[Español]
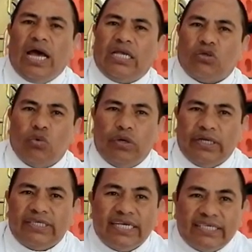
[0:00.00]
a
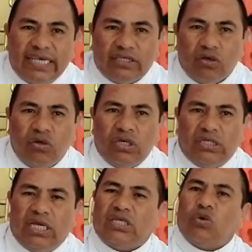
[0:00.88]
descubrir ese exceso
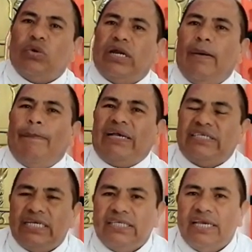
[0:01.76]
y a descubrir la
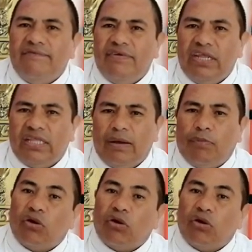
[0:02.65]
paciencia infinita,